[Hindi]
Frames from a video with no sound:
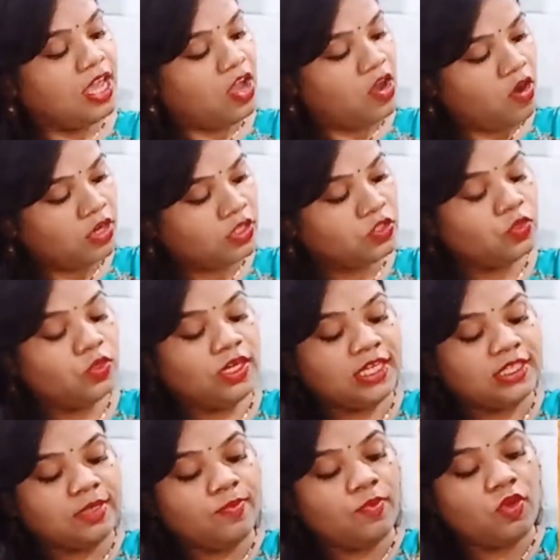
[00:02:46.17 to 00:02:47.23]
और छोटा सा
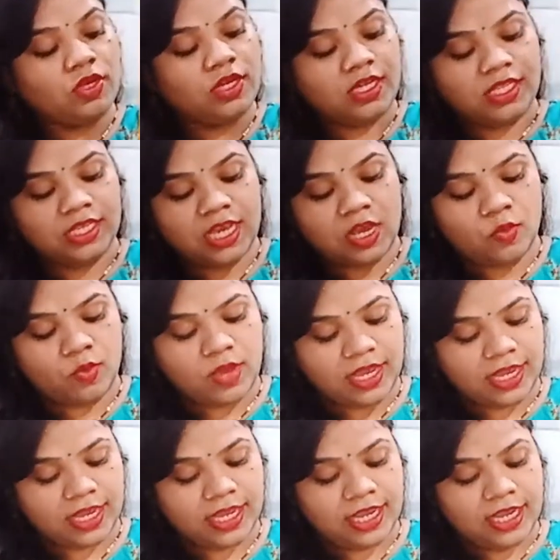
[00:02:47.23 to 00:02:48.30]
बॉर्डर दिया हुआ
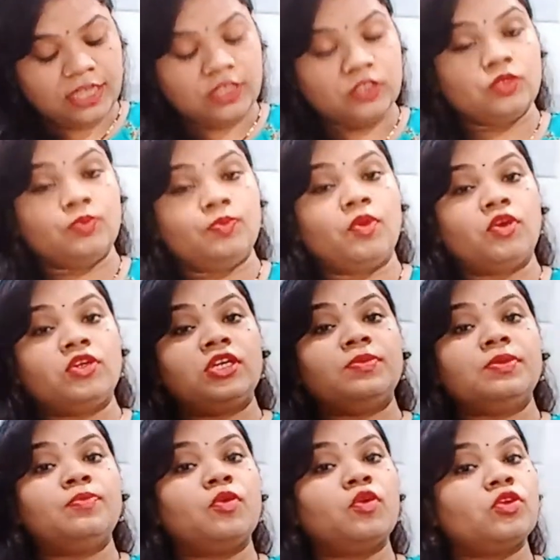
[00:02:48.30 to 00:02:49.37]
है जो बॉर्डर भी
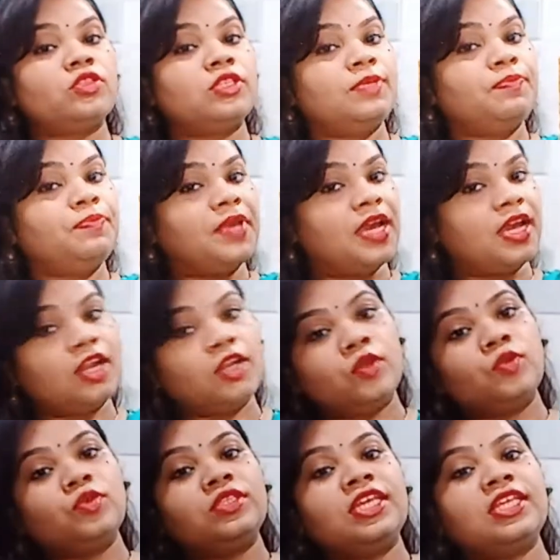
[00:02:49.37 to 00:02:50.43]
बहुत ही प्यारा लुक
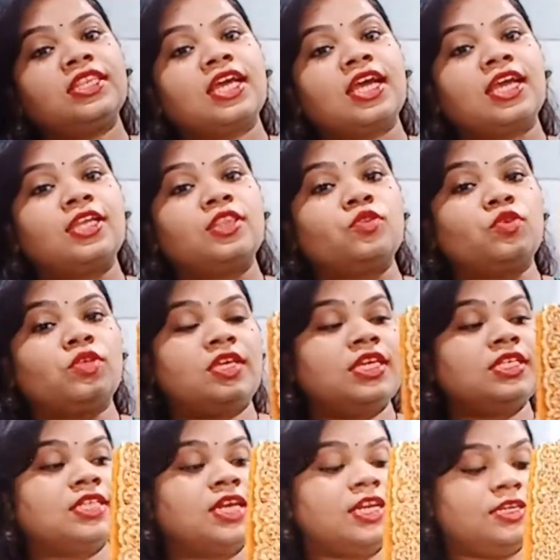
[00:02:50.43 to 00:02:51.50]
देता है तो ये
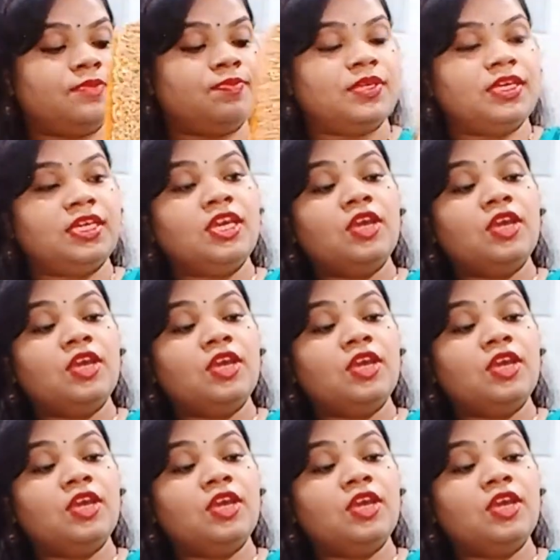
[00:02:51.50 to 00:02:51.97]
साड़ी भी